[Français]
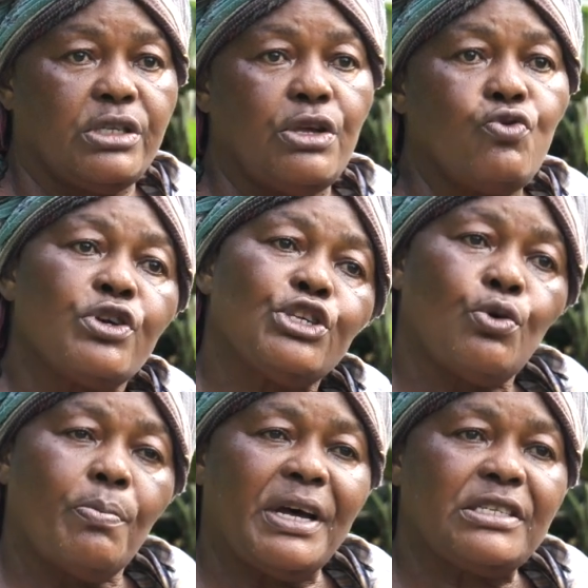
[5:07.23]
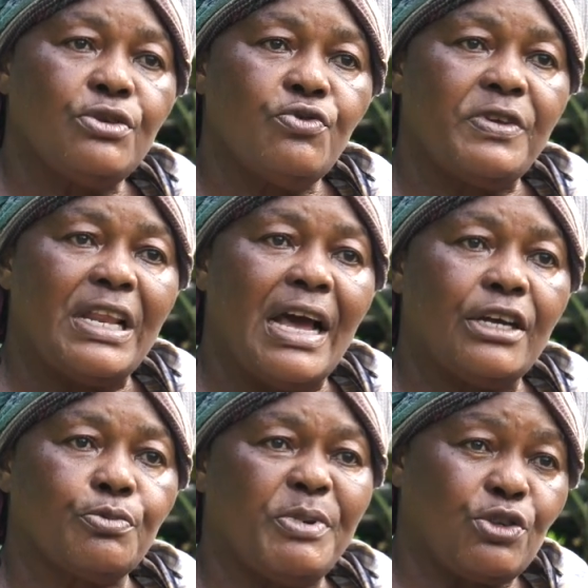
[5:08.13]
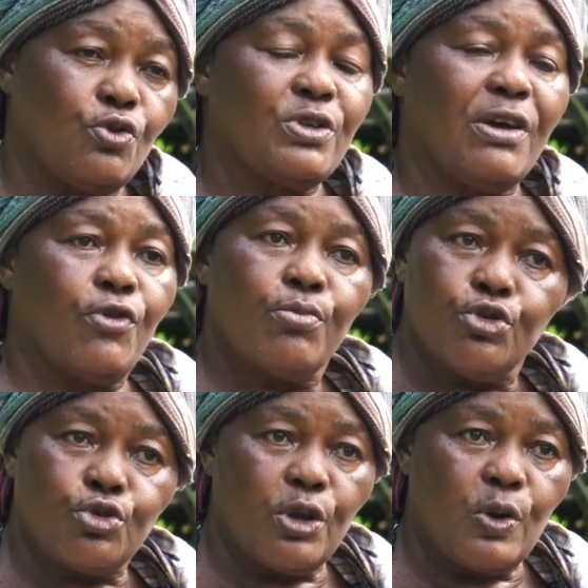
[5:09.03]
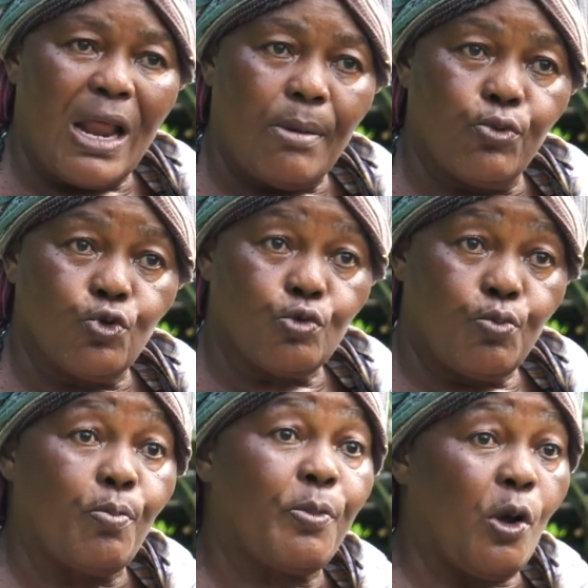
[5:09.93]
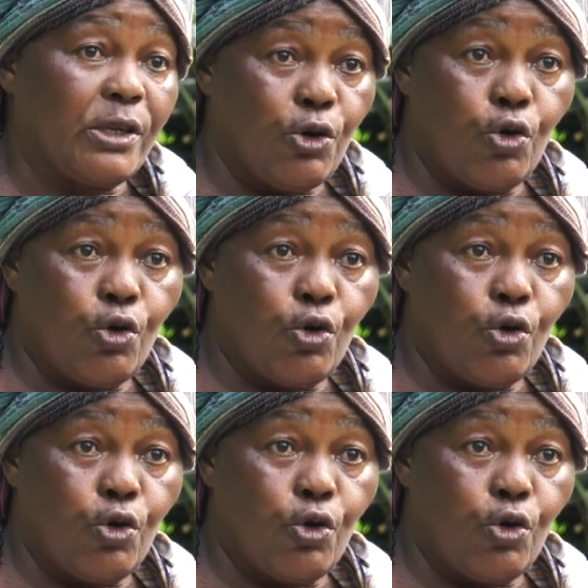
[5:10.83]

C'est nous qui sommes partis du village parce que nous avons besoin de la bourse pour planter.